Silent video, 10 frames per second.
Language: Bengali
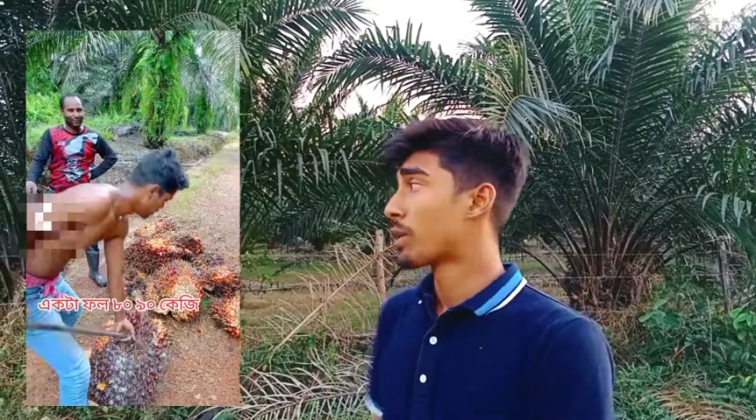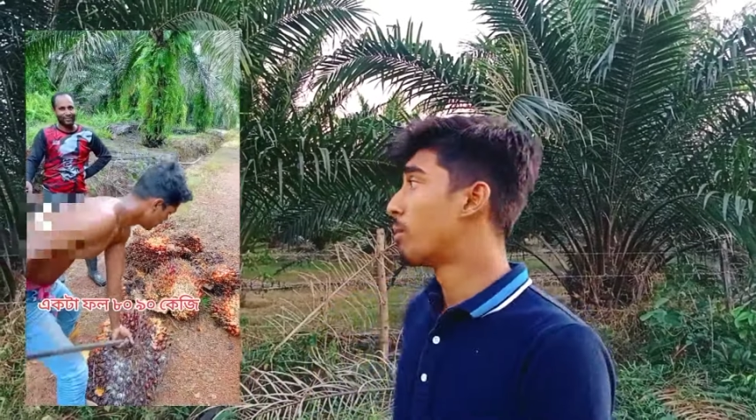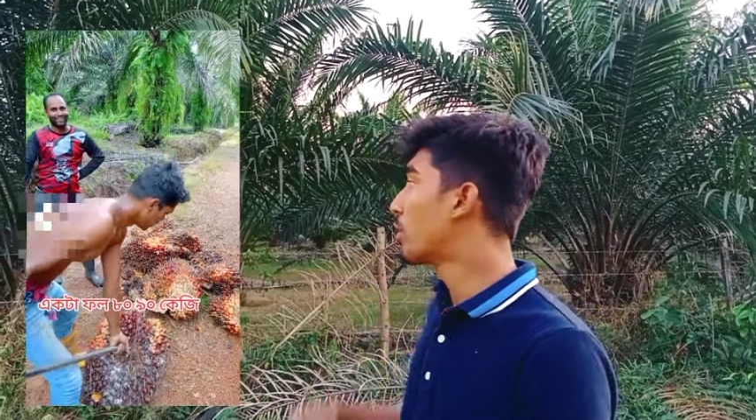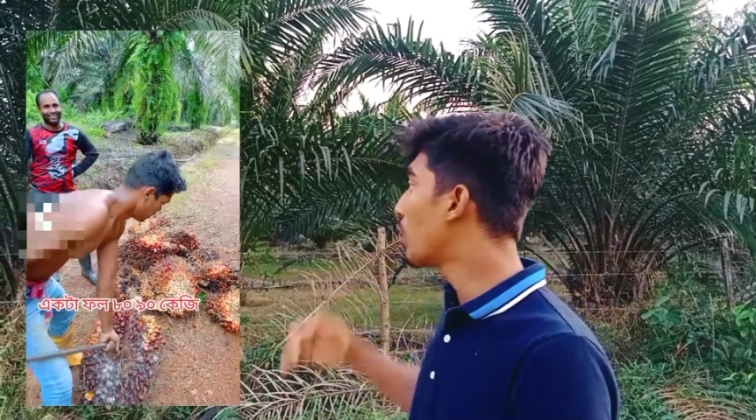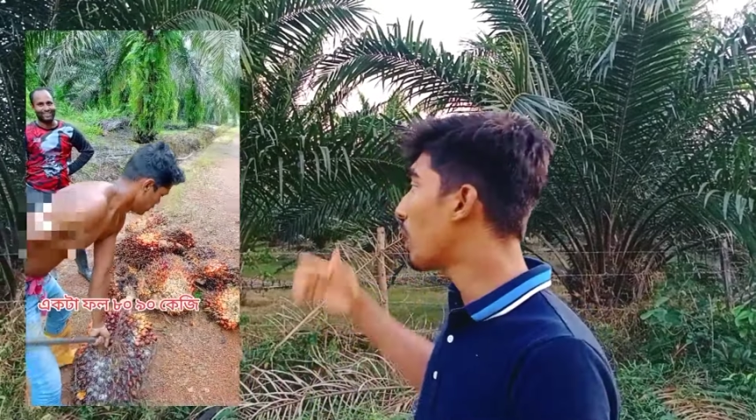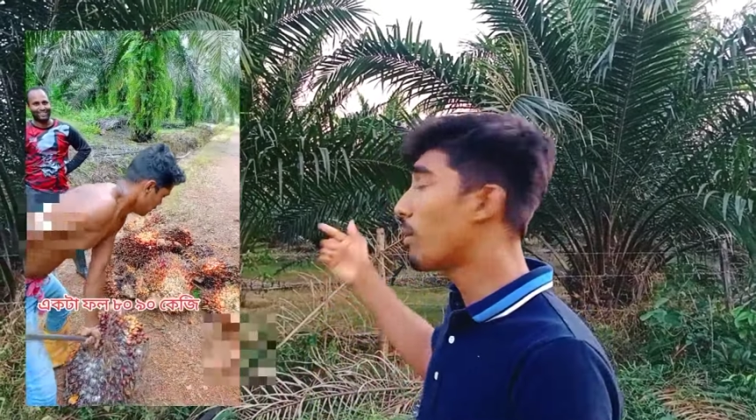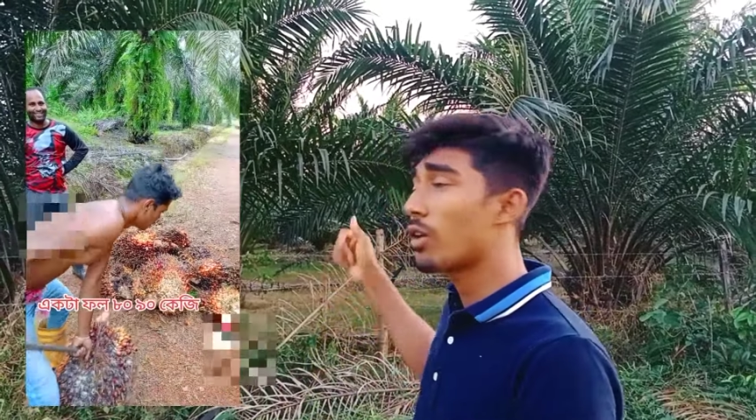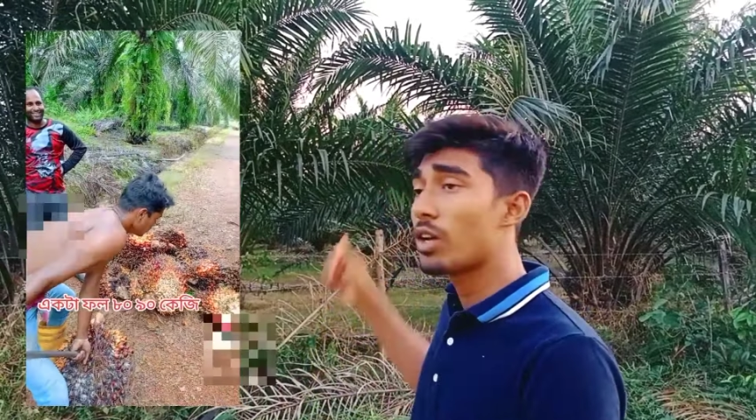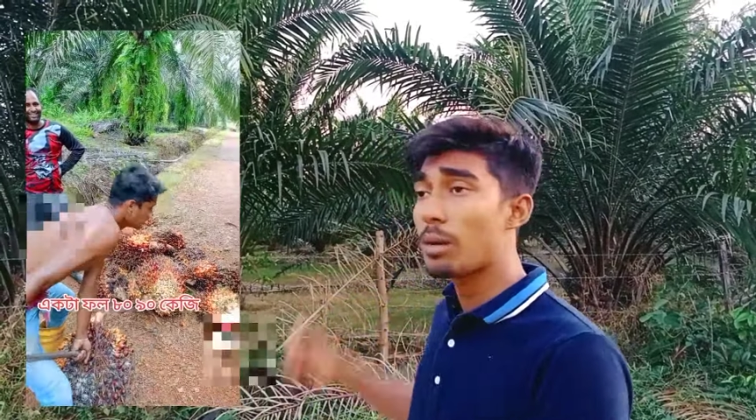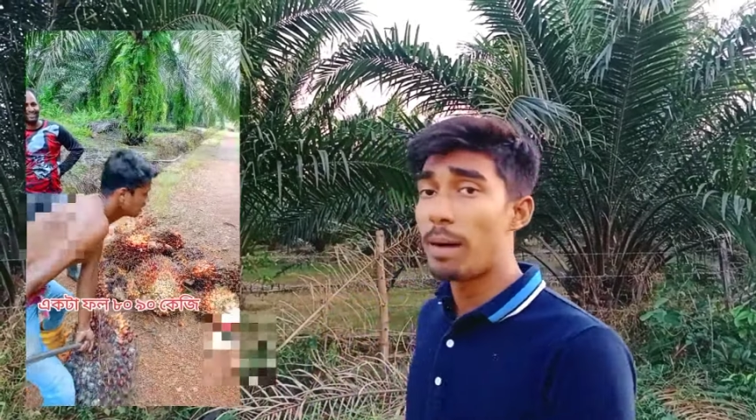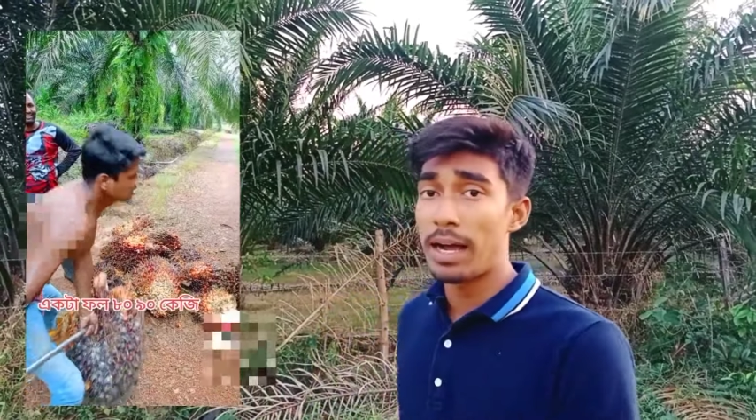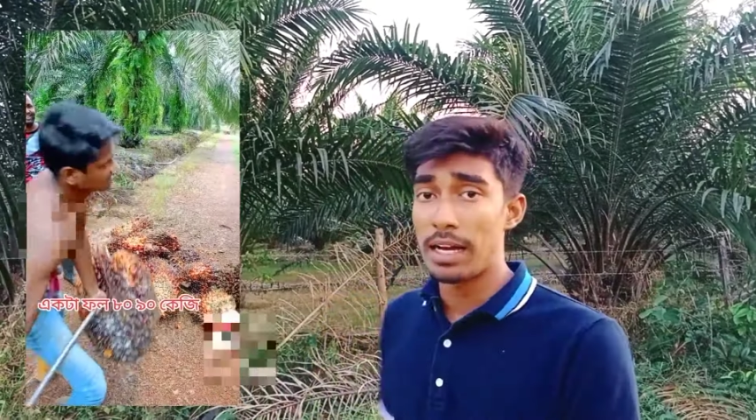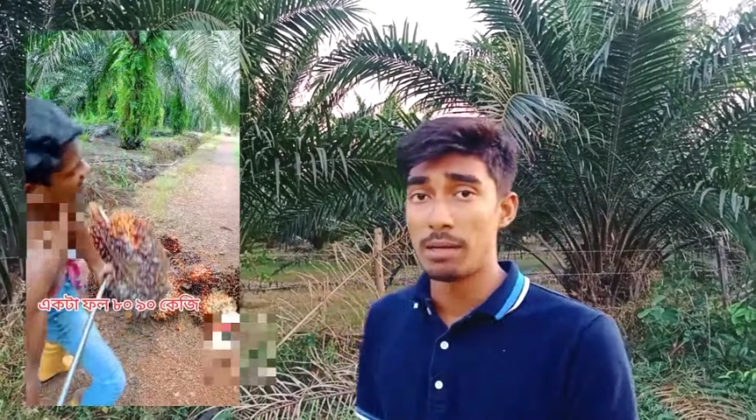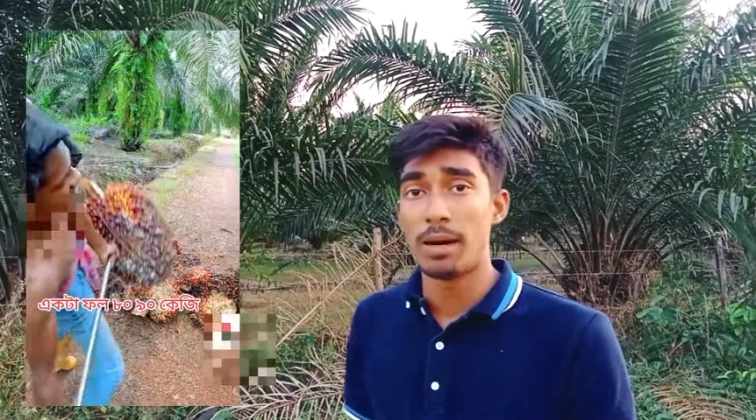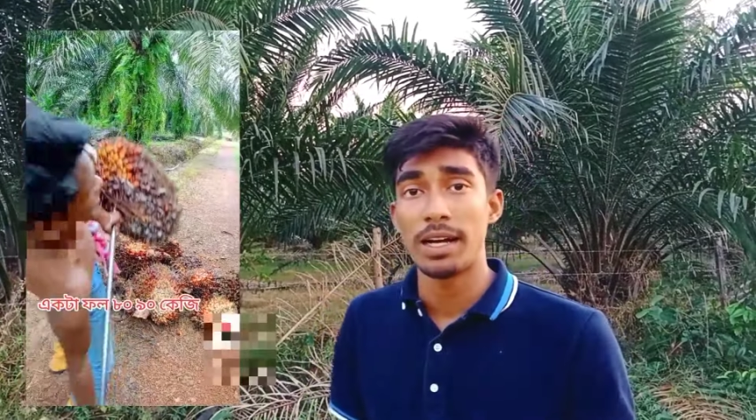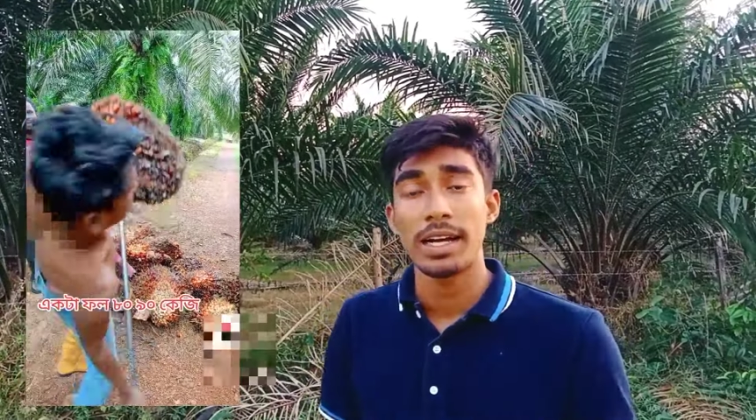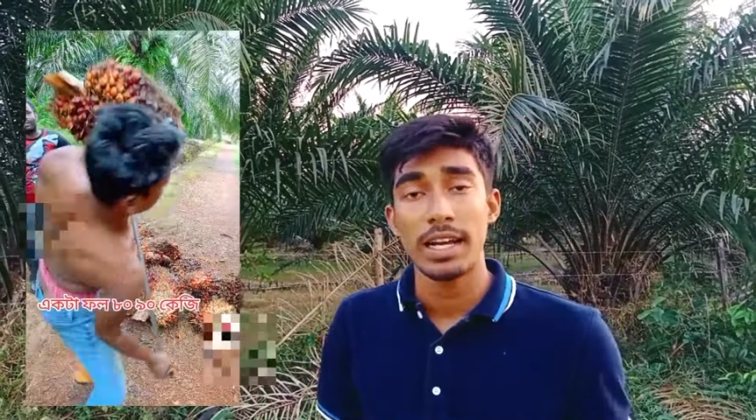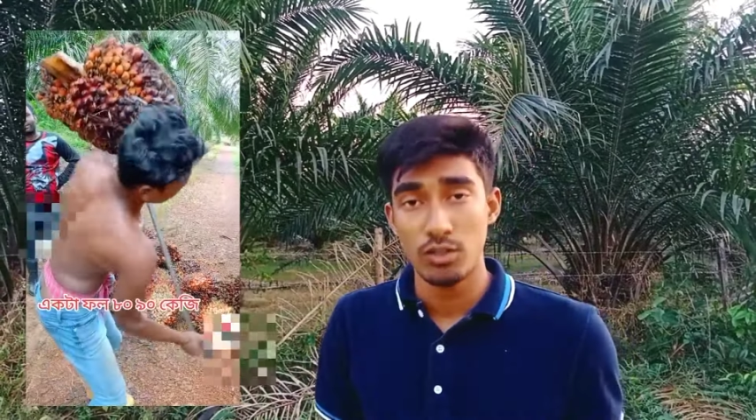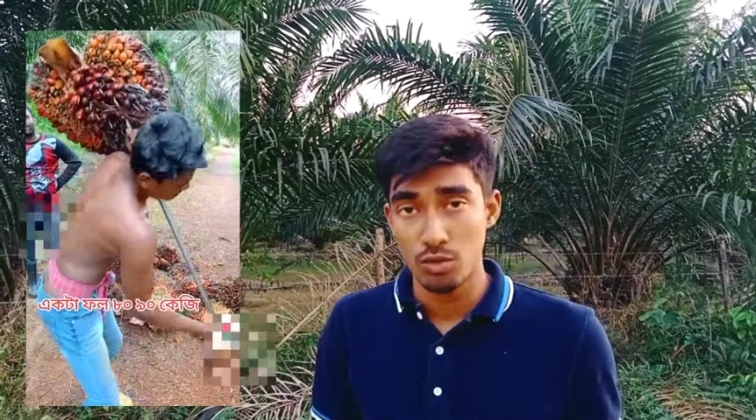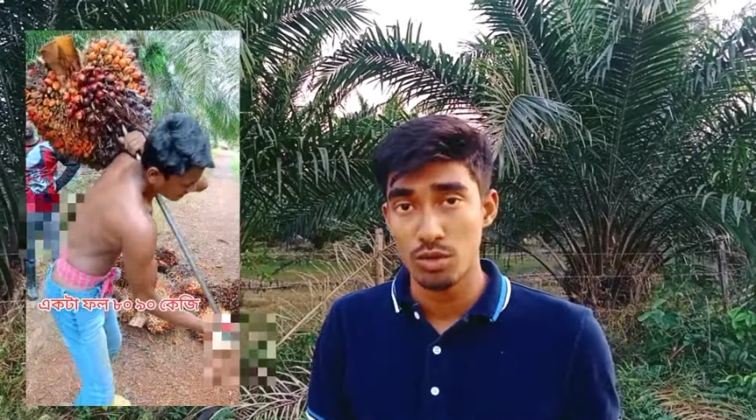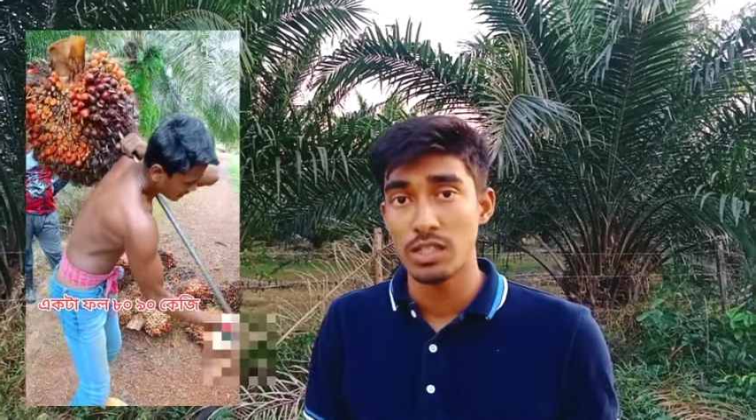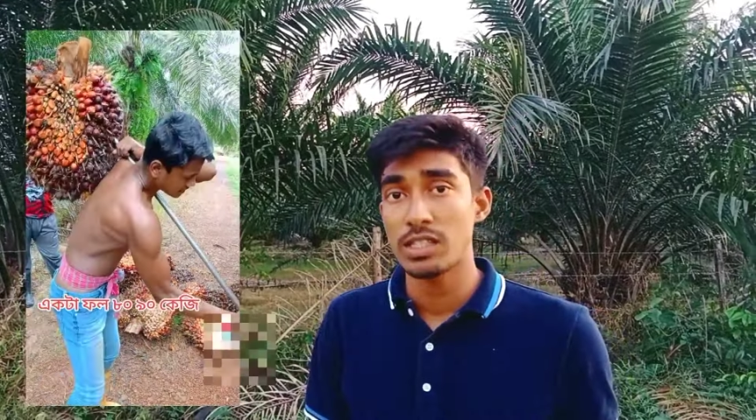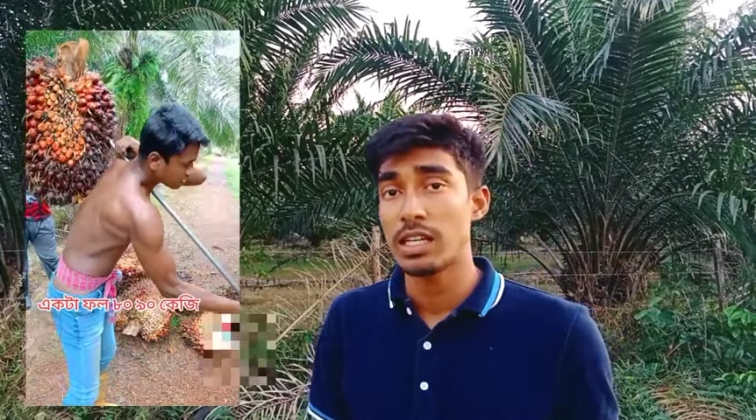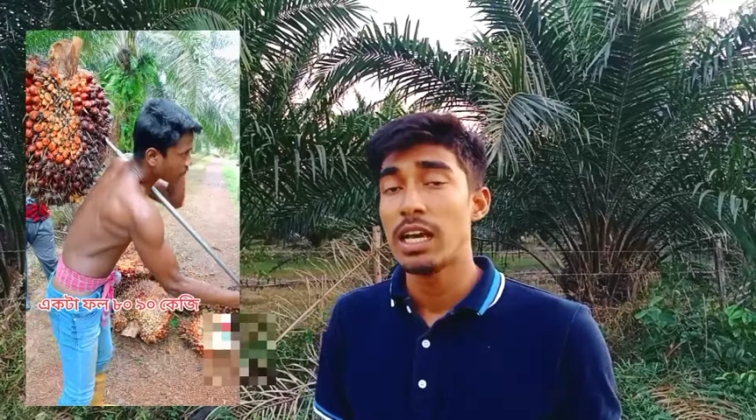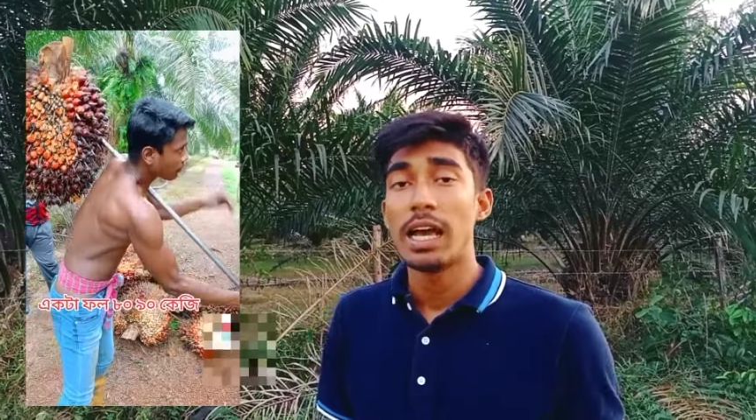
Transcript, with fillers: ভিতরে আমার অনেক বাঙালি ভাইরা কাজ করতেছে